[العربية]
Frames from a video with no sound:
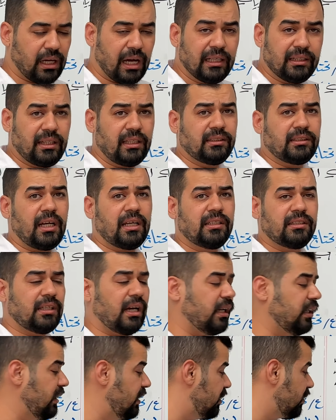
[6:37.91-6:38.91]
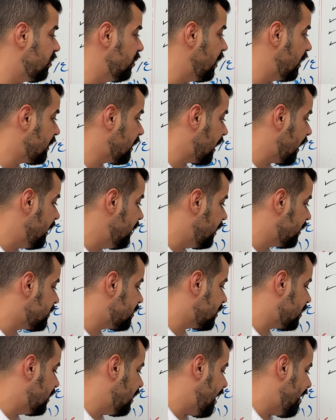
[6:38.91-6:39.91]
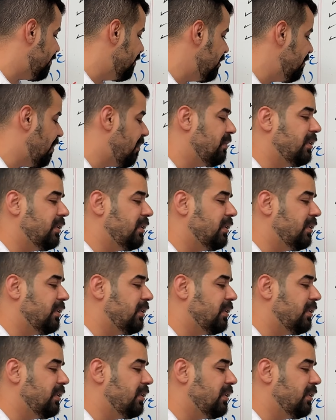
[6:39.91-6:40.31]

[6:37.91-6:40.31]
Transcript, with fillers: حتى جاني تعليل يقول يتغير شكل الاميبا